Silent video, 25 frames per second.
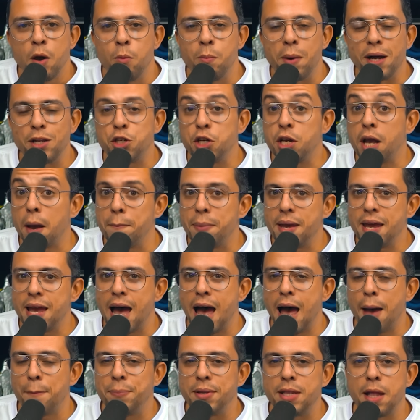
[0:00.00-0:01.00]
Uma dica bem
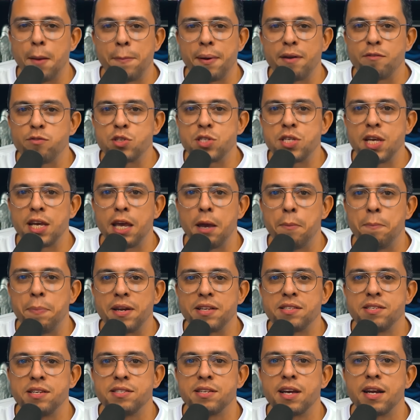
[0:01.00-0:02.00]
rápida para você que
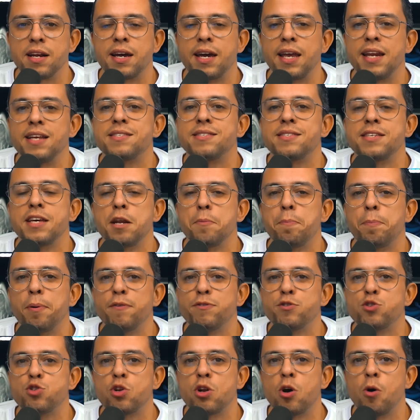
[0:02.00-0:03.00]
precisa crescer
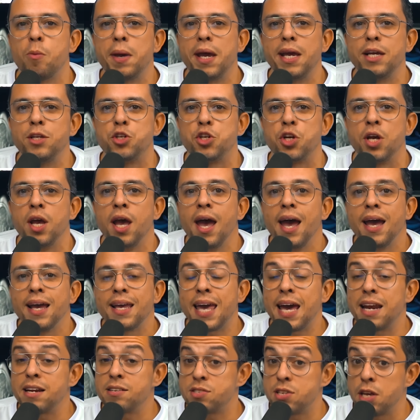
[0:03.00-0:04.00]
profissionalmente,
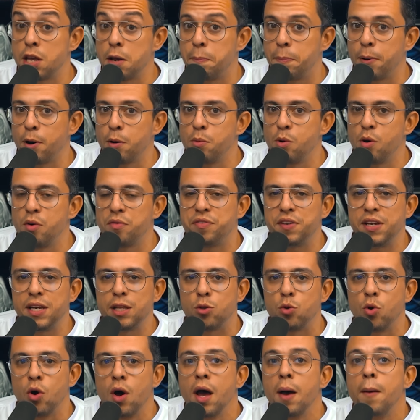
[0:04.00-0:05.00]
quer ser
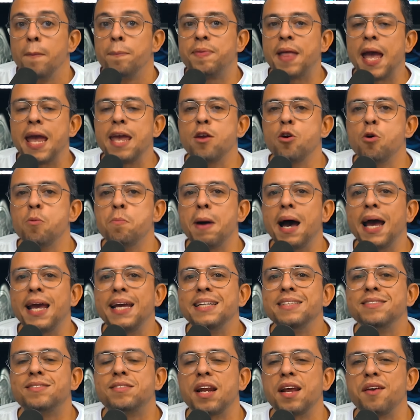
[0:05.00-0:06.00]
promovido, tem uma
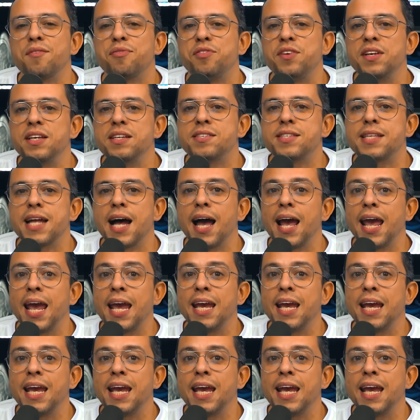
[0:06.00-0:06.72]
entrevista